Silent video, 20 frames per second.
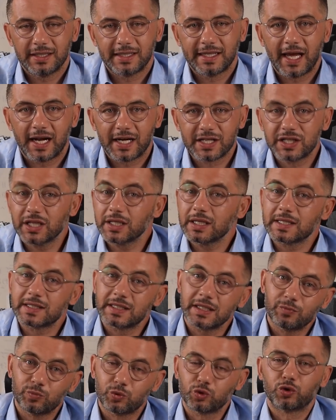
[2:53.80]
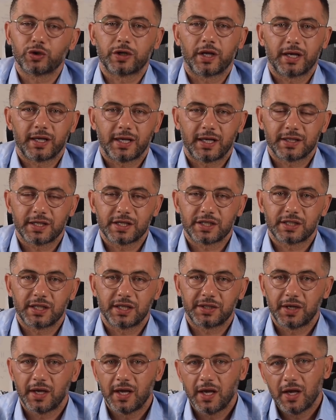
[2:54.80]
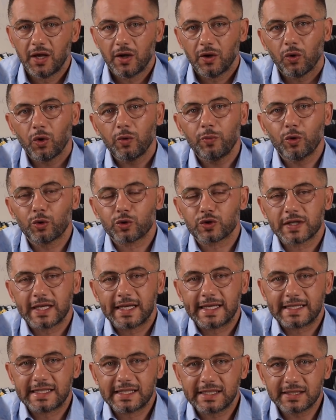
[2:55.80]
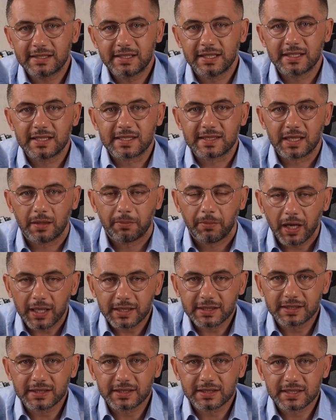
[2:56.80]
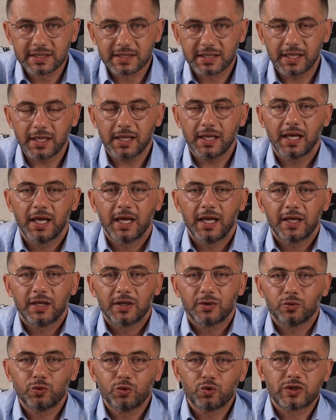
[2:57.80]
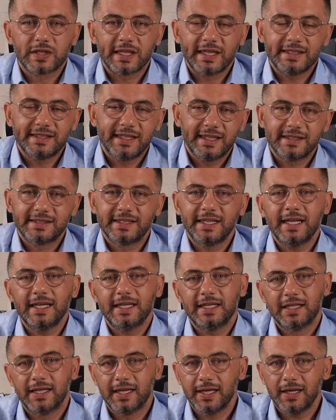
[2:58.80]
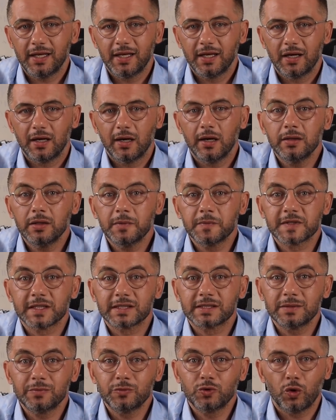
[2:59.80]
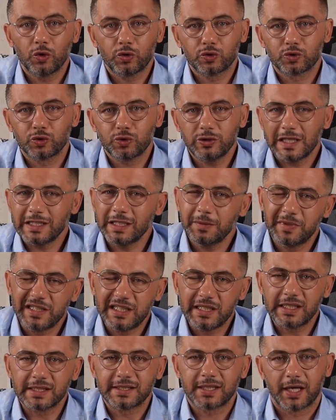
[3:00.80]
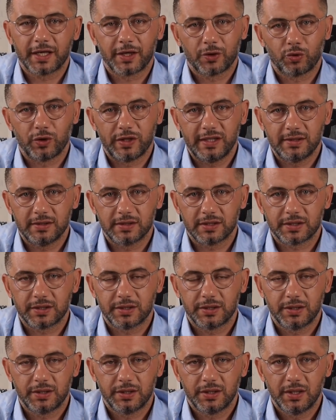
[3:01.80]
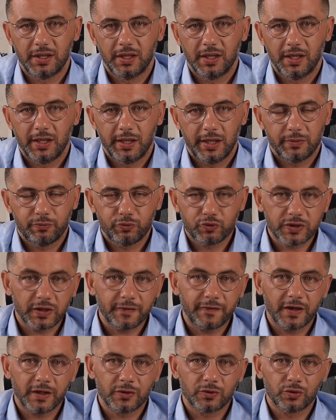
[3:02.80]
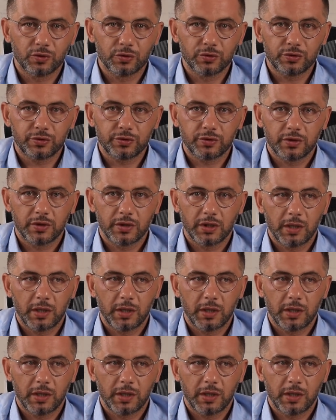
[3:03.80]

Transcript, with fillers: Gerçek ise budur arkadaşlar. O borsaya girdiğinizde baktığınızda USDT ile alım satım yoktur ya da bir iki tane coin'dir. E bu sefer ne olur?